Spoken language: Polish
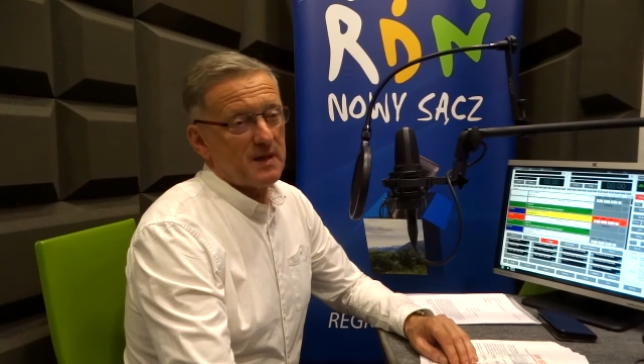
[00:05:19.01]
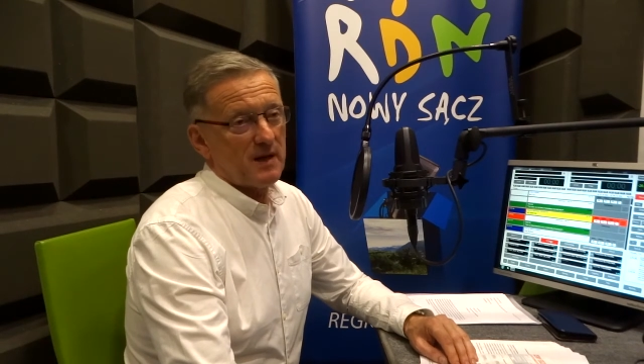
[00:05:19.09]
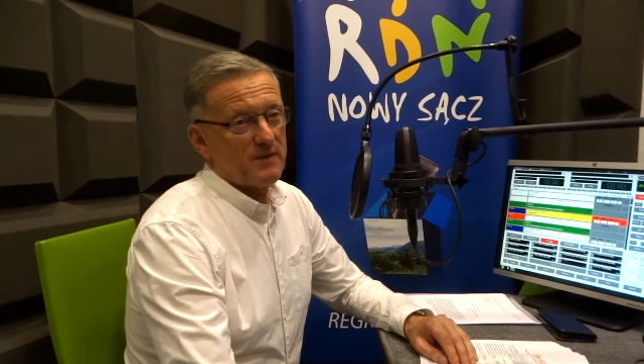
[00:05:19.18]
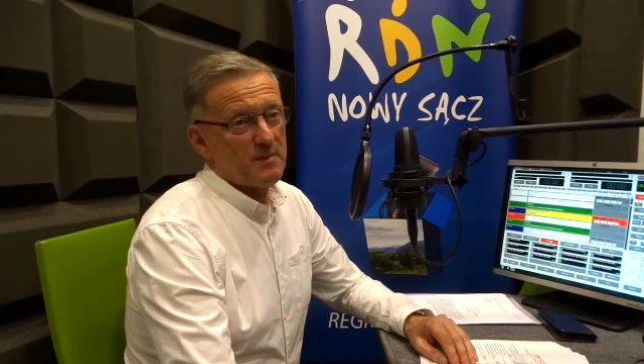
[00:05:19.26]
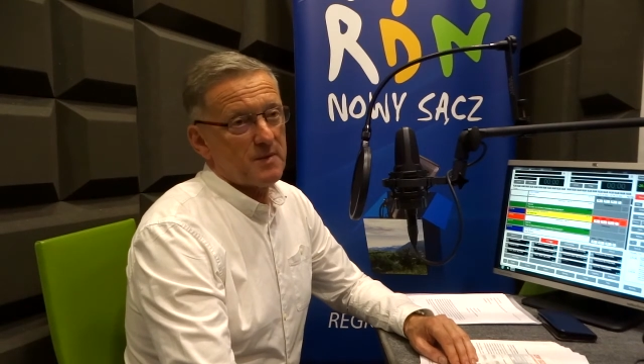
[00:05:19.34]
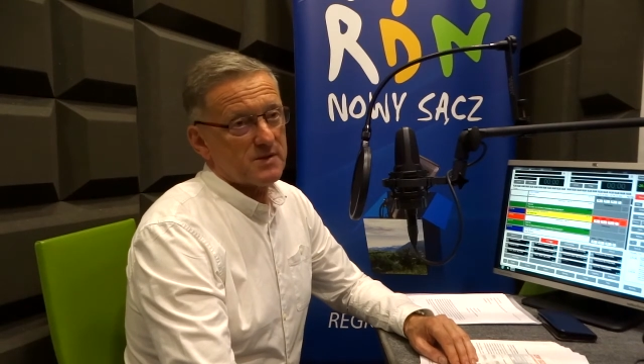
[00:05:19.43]
Jak
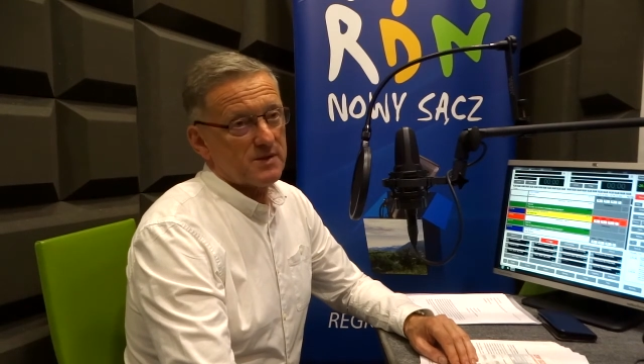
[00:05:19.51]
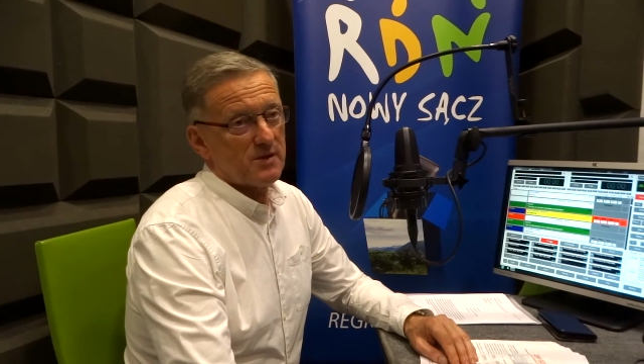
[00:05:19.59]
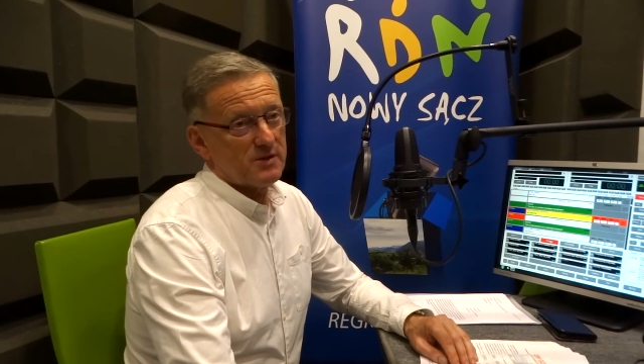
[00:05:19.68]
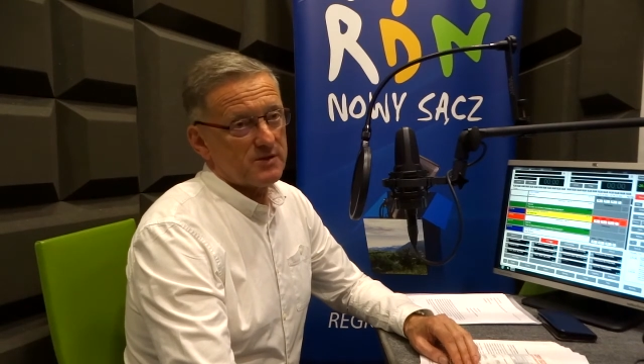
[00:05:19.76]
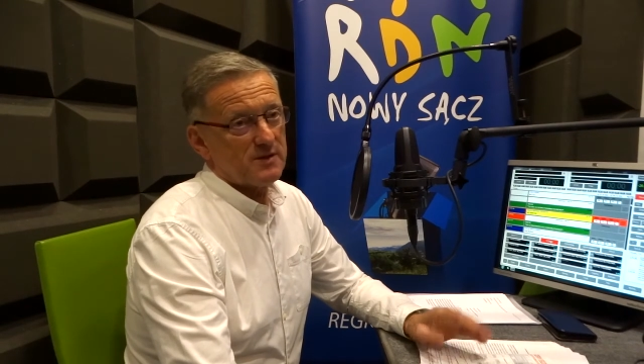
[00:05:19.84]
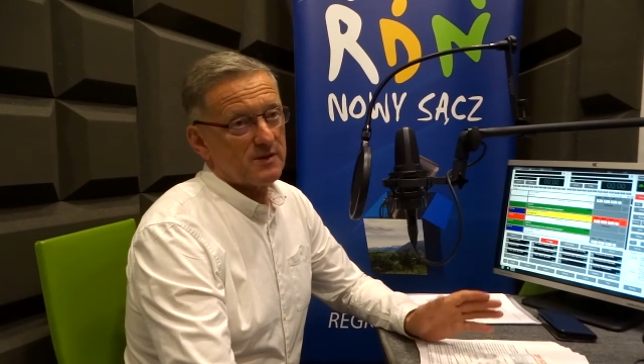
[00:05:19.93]
wiemy o co
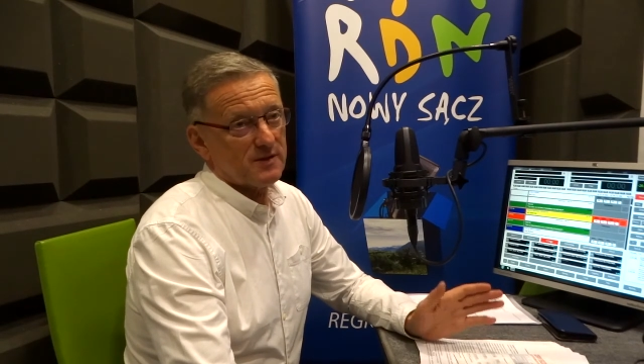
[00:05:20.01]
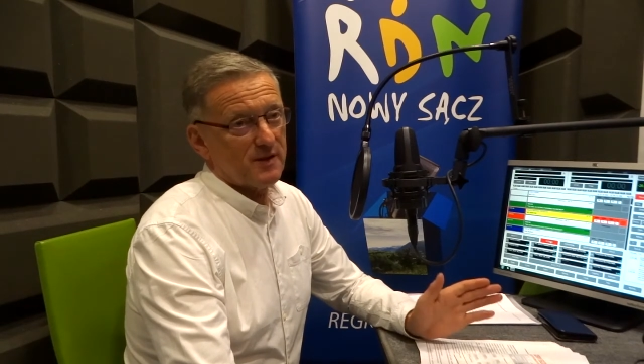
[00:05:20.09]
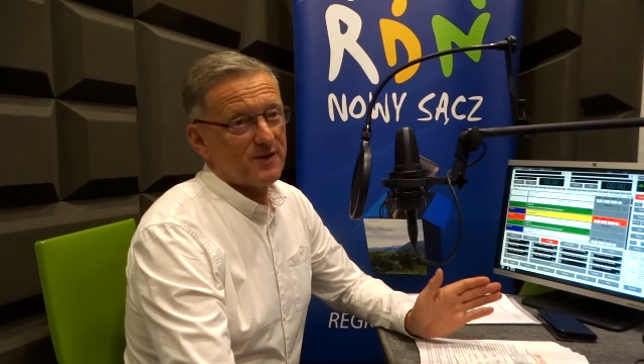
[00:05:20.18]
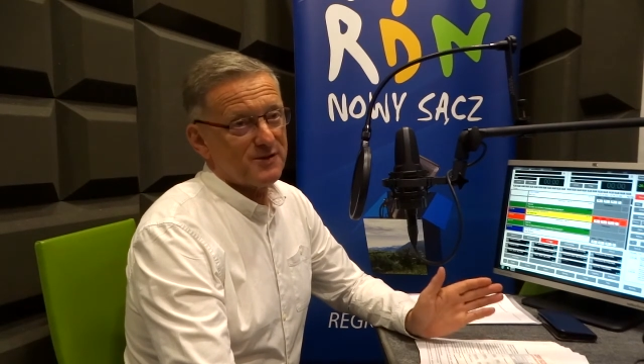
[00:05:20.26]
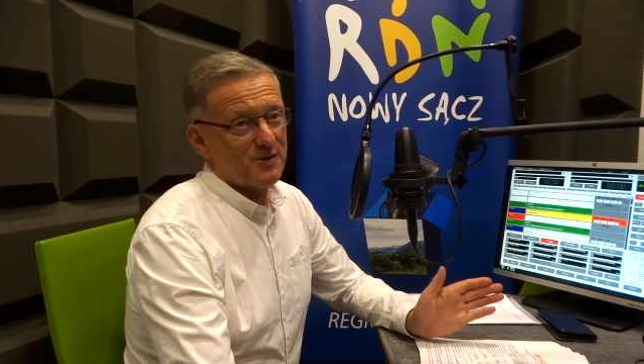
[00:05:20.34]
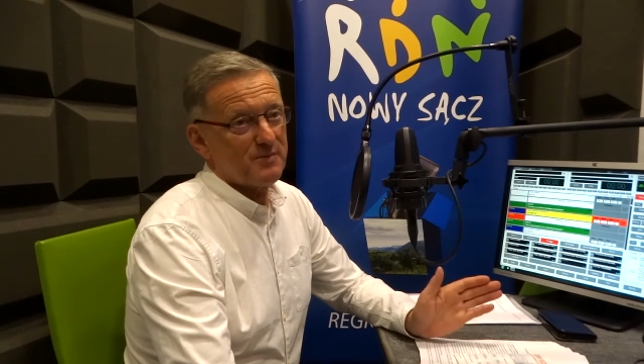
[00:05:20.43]
chodzi, no to
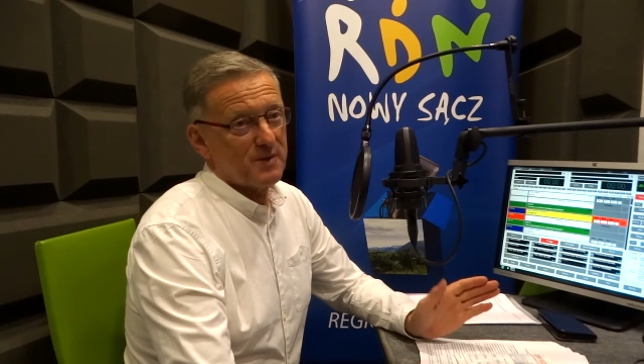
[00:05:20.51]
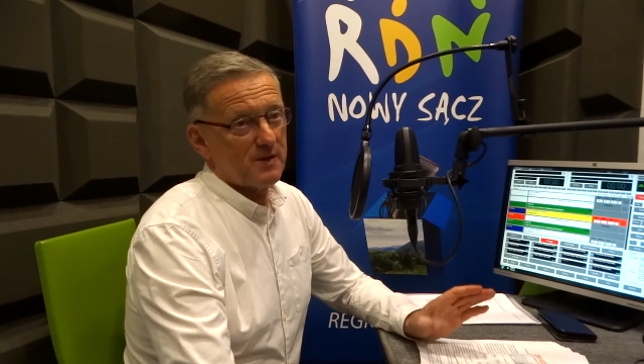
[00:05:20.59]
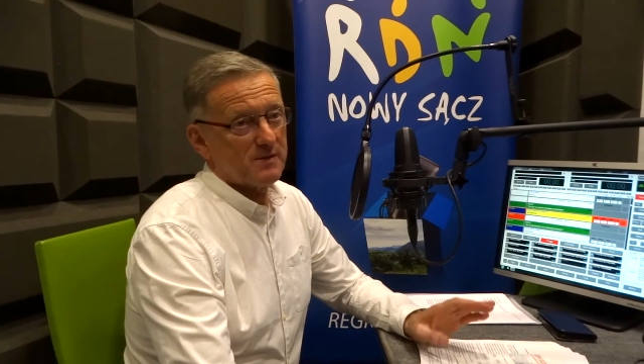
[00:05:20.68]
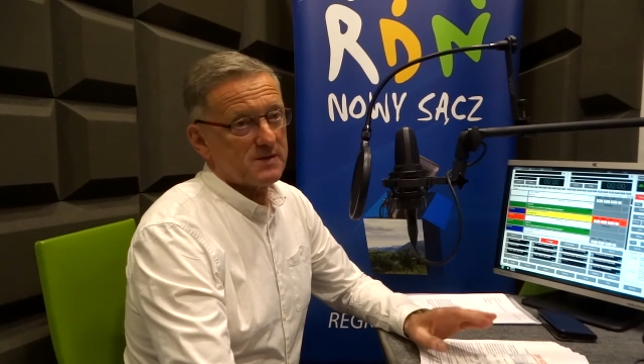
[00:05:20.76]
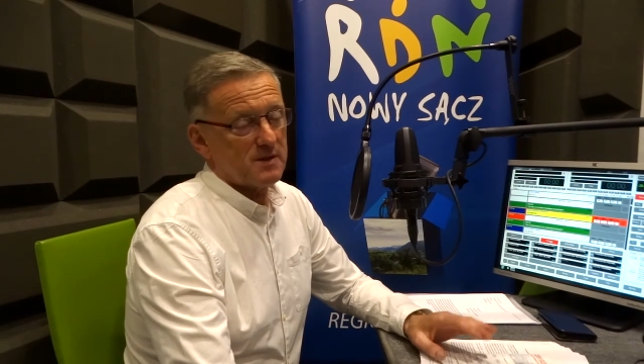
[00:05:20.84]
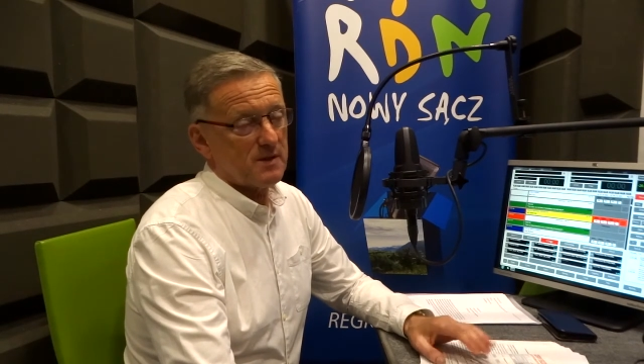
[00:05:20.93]
chodzi o
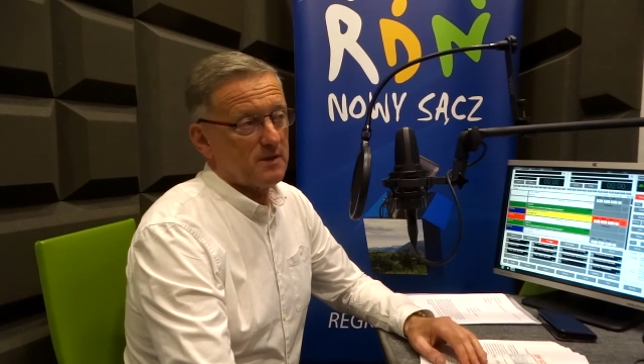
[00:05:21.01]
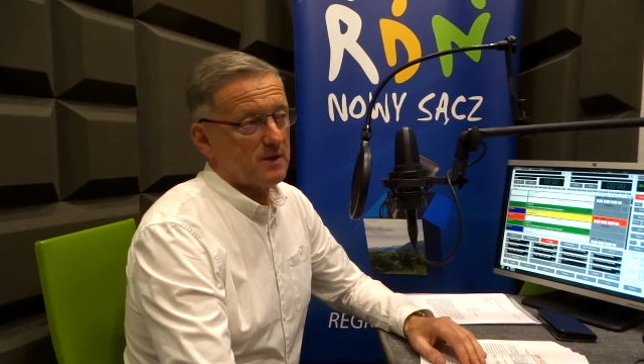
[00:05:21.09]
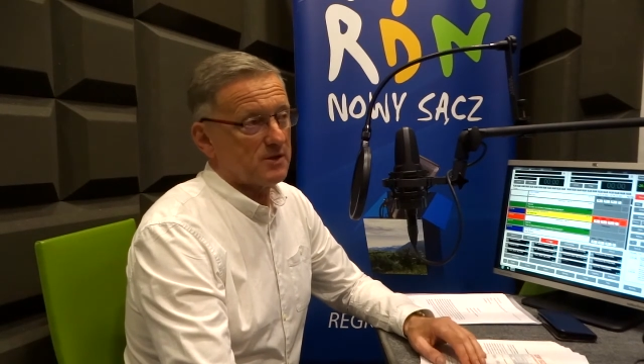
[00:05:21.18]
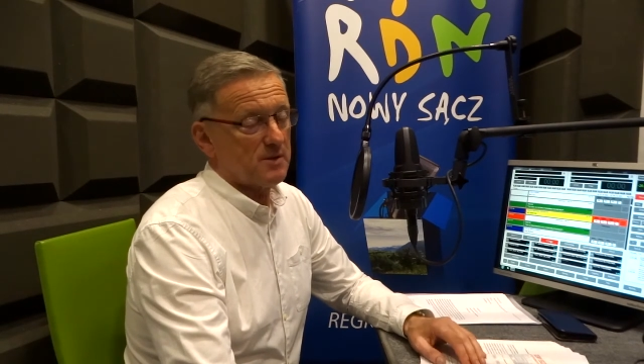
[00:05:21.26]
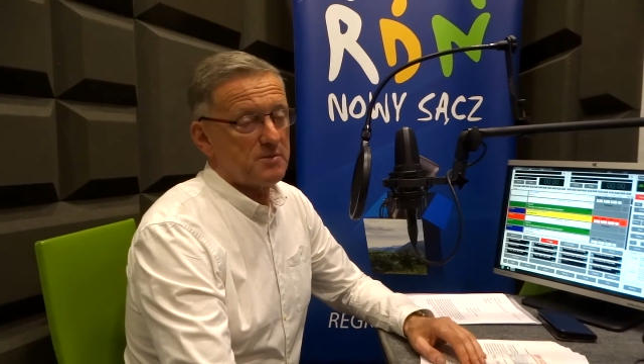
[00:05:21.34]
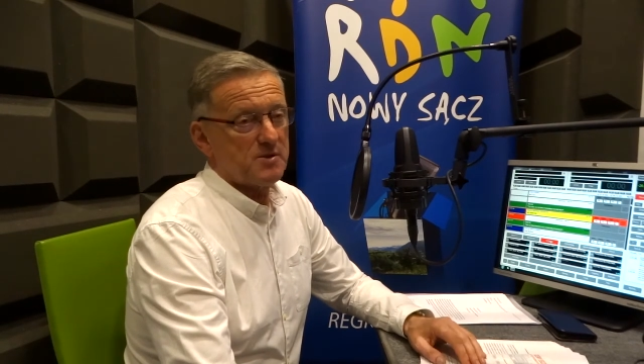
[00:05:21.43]
pieniądze. No,
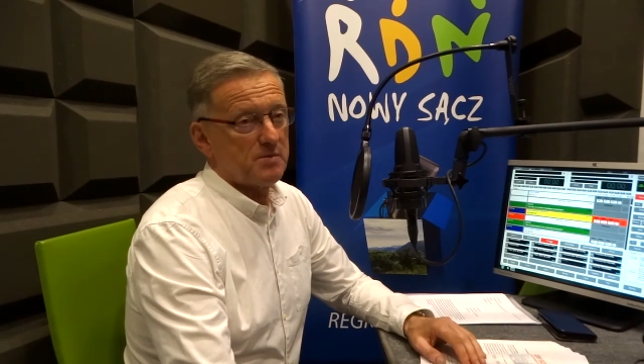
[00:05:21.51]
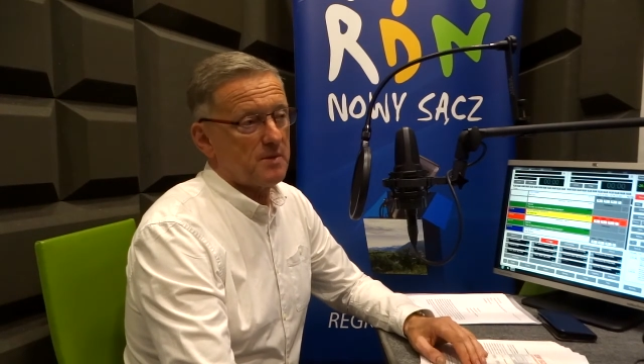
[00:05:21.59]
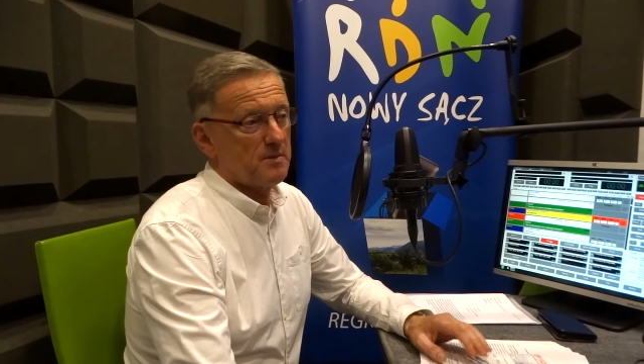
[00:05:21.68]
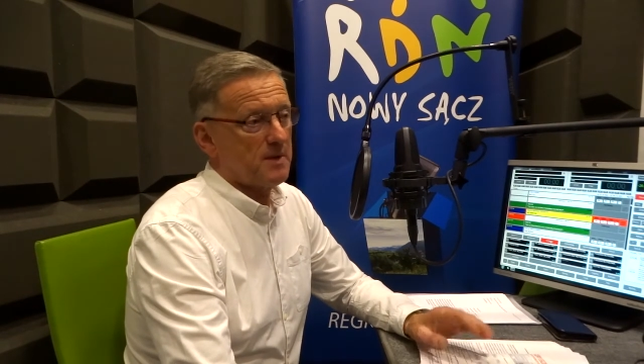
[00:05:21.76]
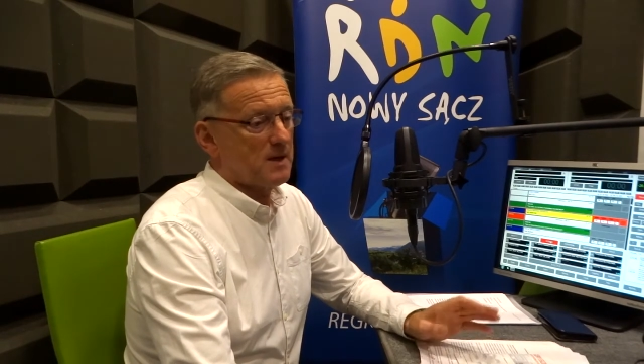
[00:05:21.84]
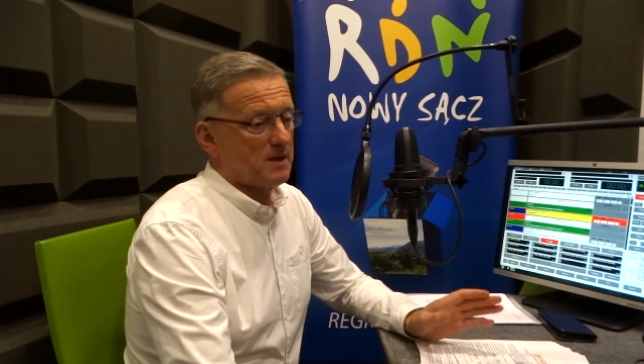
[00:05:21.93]

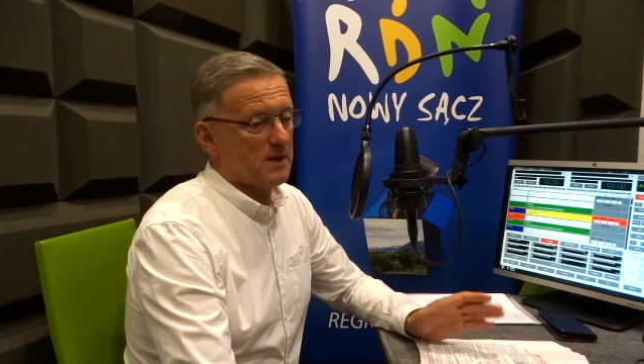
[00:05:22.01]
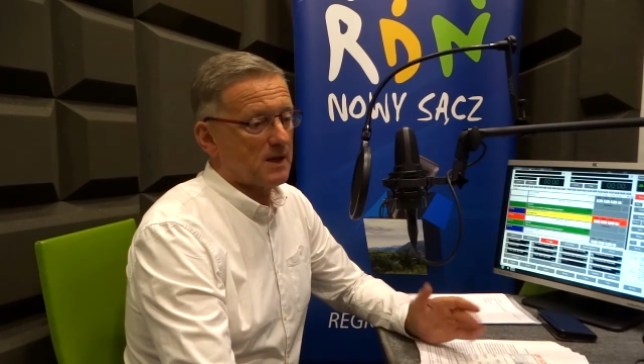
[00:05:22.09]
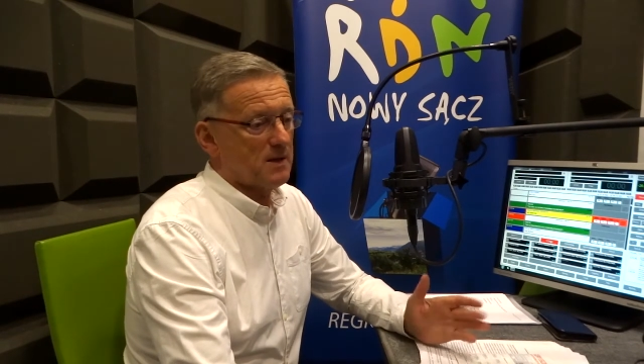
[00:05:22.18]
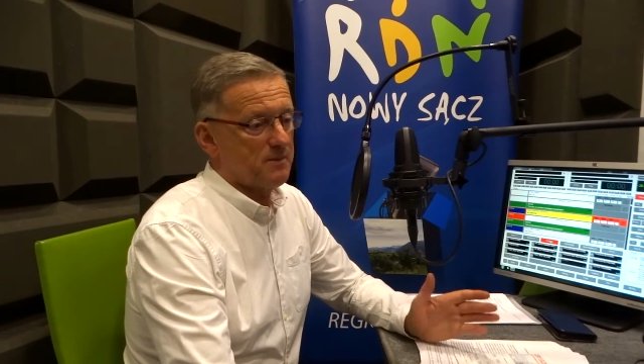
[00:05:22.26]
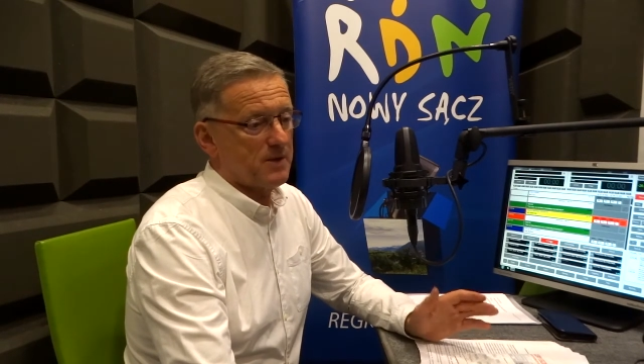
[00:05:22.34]
gdybyśmy mieli takie